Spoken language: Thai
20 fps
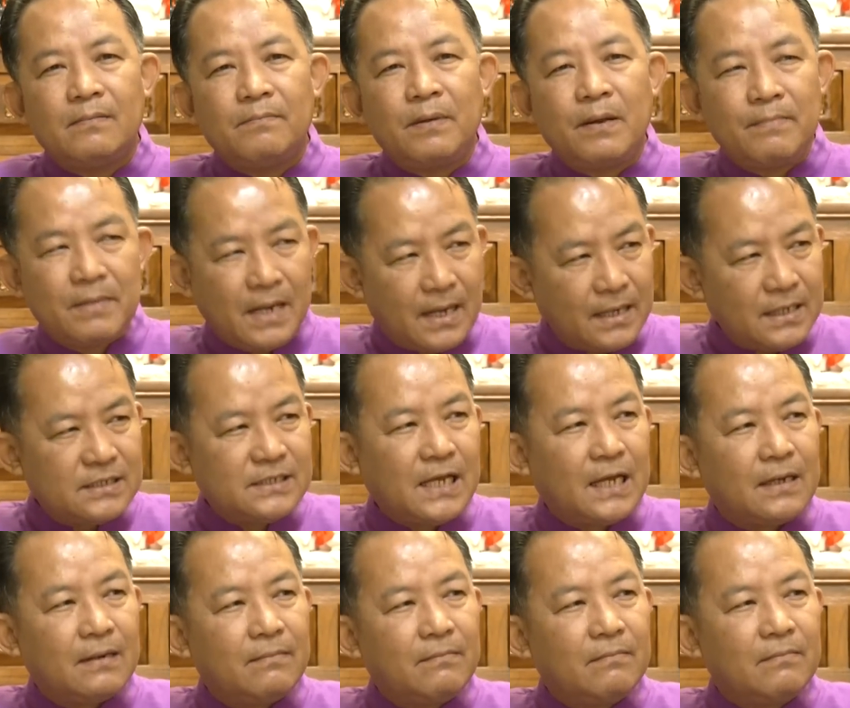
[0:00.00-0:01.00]
พระมหาก
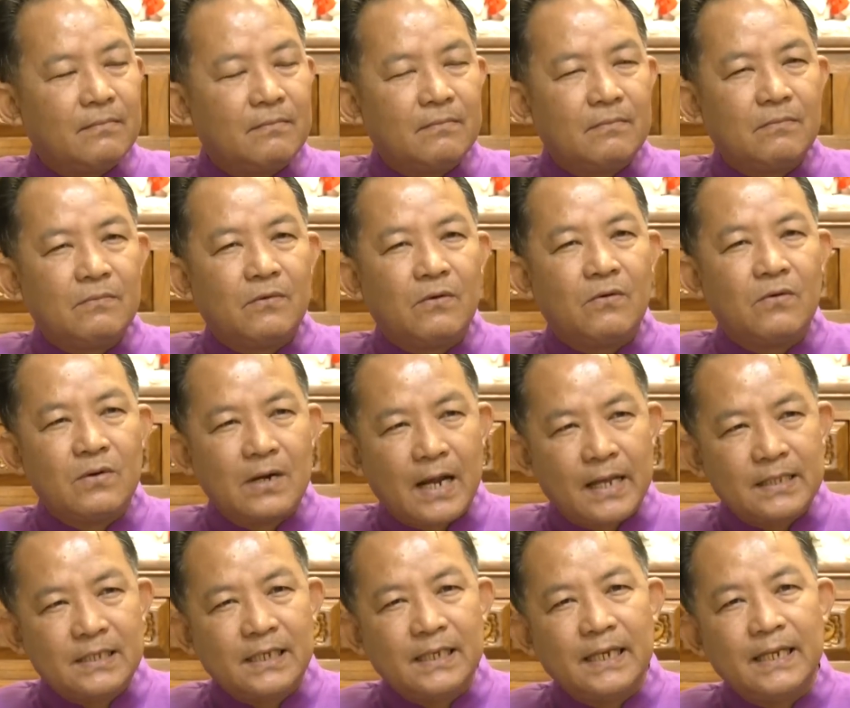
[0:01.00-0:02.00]
ษัตริย์องค์
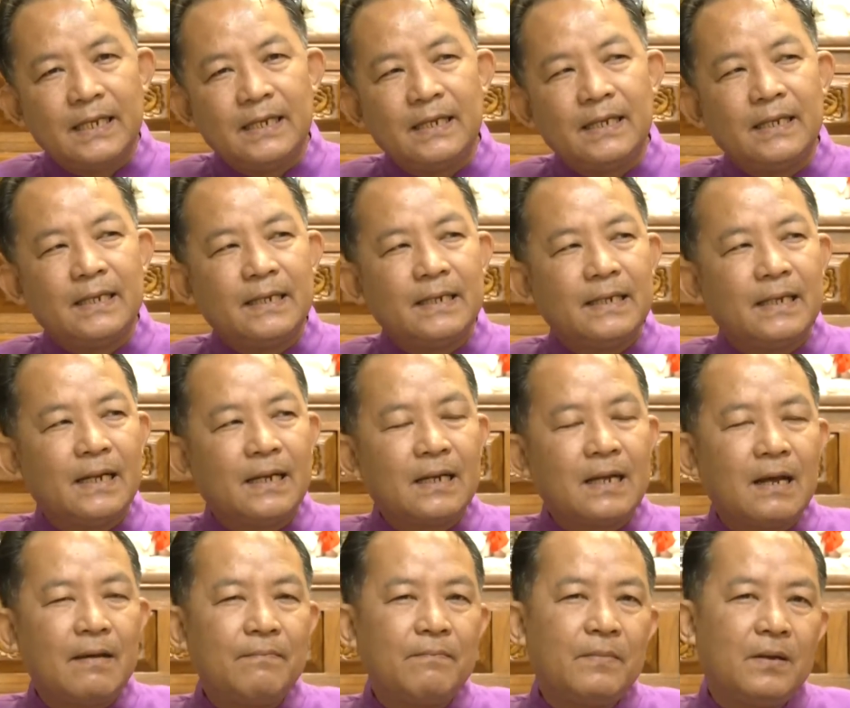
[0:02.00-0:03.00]
ราชินีนะ
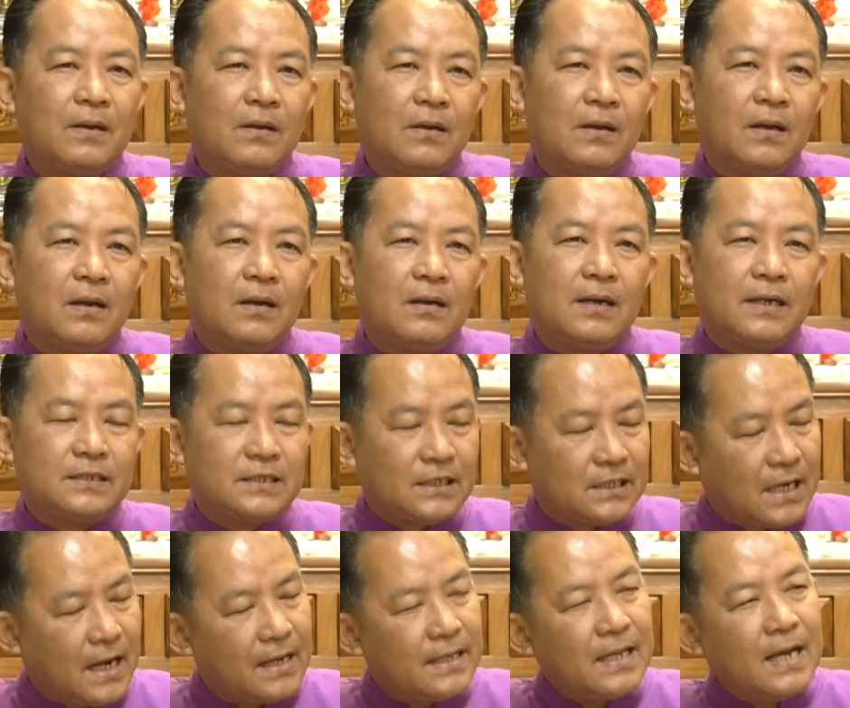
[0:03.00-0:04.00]
ครับรัช
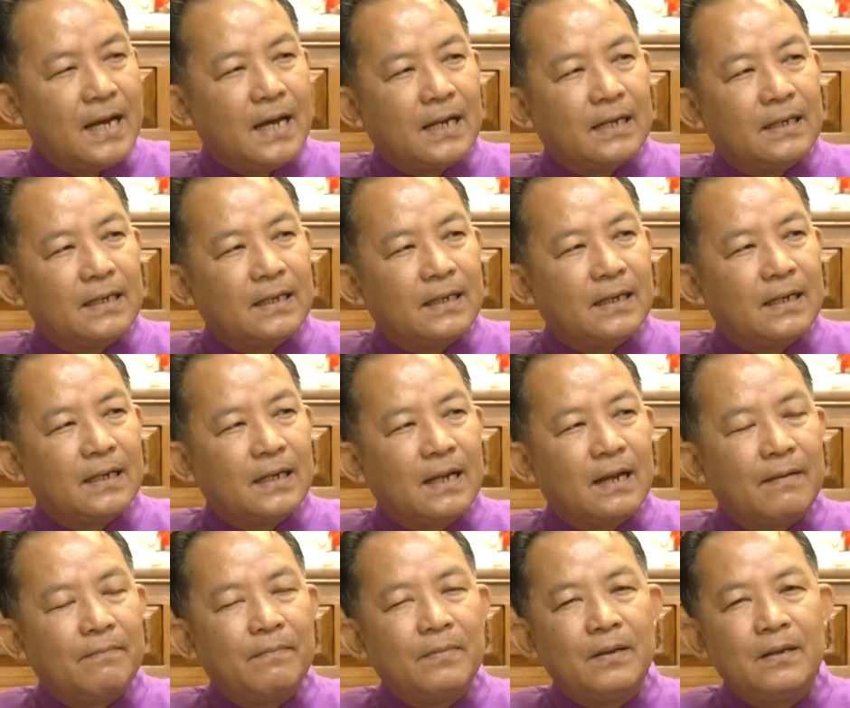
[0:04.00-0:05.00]
ทายาทนะค
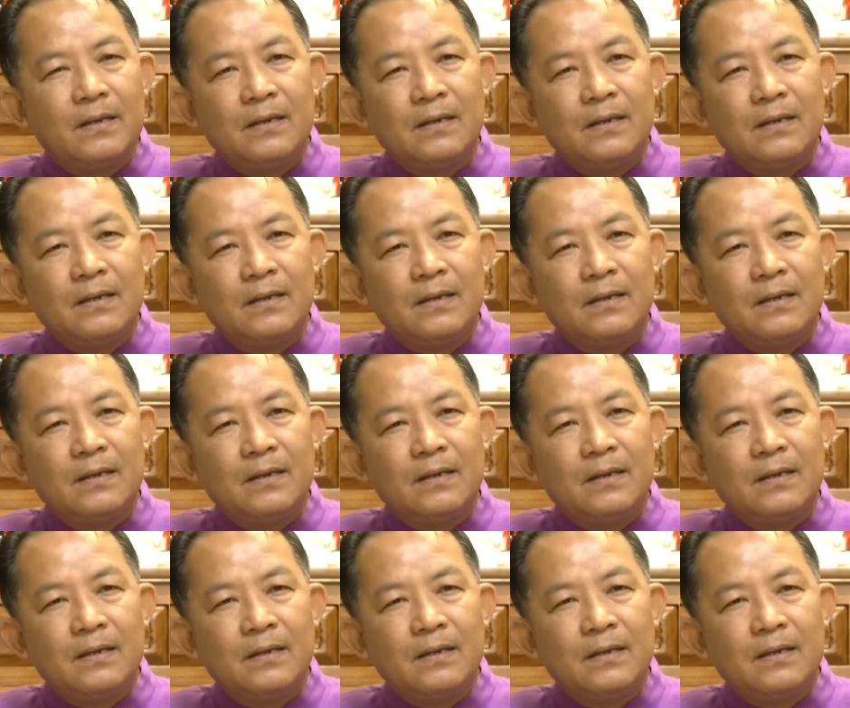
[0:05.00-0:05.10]
รับ